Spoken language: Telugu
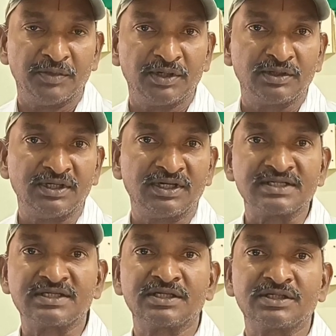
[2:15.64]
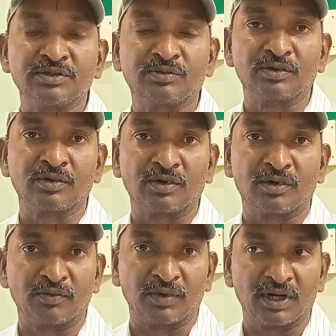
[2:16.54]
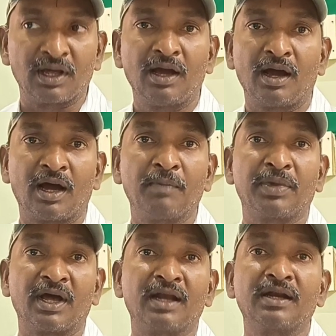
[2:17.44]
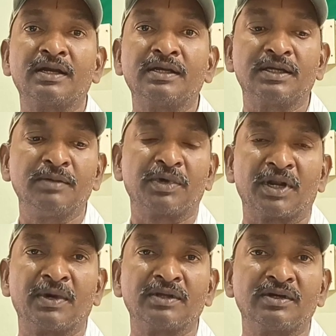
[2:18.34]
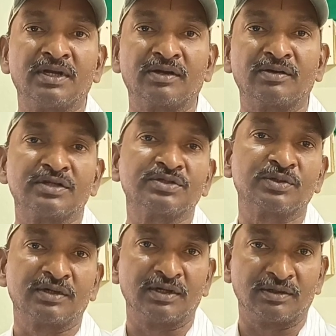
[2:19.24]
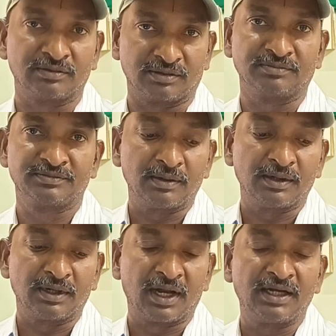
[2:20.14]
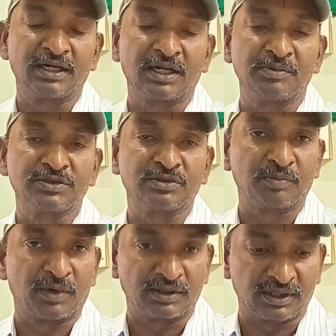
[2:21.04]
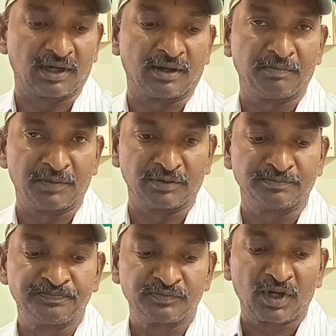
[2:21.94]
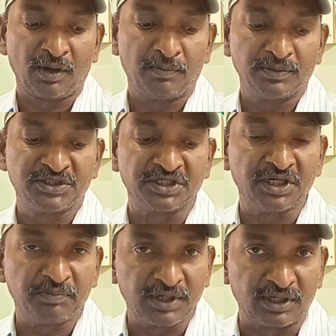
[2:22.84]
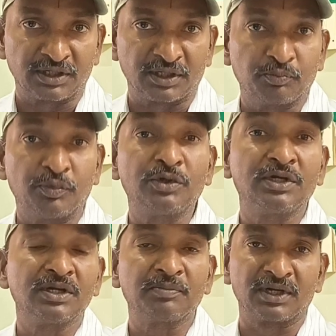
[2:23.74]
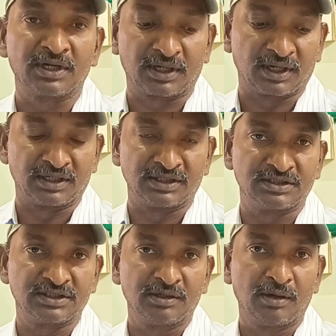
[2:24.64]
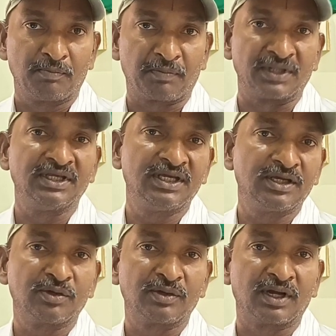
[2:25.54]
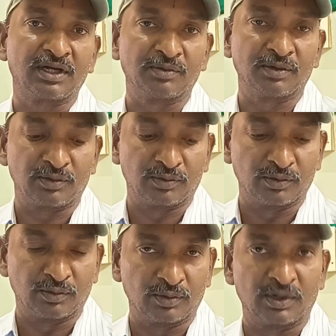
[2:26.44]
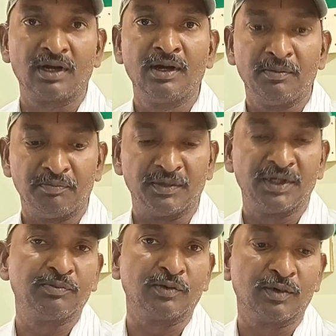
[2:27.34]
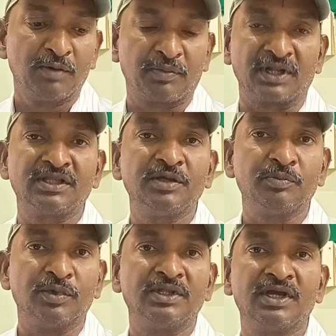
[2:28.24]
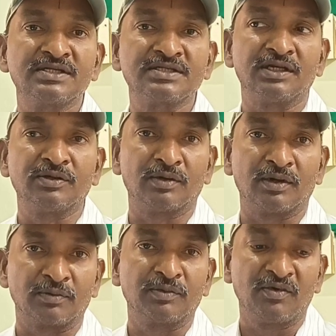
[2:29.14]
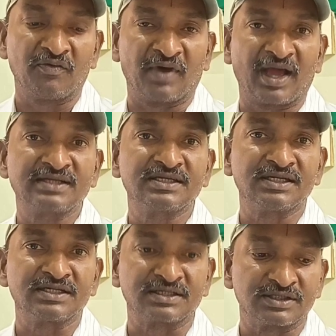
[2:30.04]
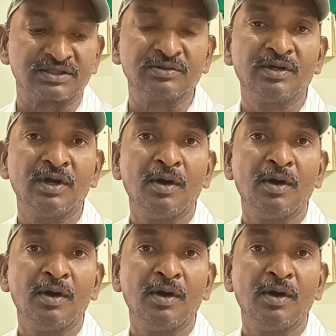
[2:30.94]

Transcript: మీరు దీన్ని అశ్రద్ధ చేయకుండా ఉండడం వల్ల ఆ ప్రాణానికి ప్రమాదం లేకుండా చూడగలుగుతాం యాంటీ ర్యాబిస్తో పాటుగా చిన్నపిల్లలకి పుట్టిన పిల్లల కాడి నుంచి పదిహేనవ ఏట వరకు కూడా మేము ప్రతి బుధ శనివారం వ్యాక్సినేషన్స్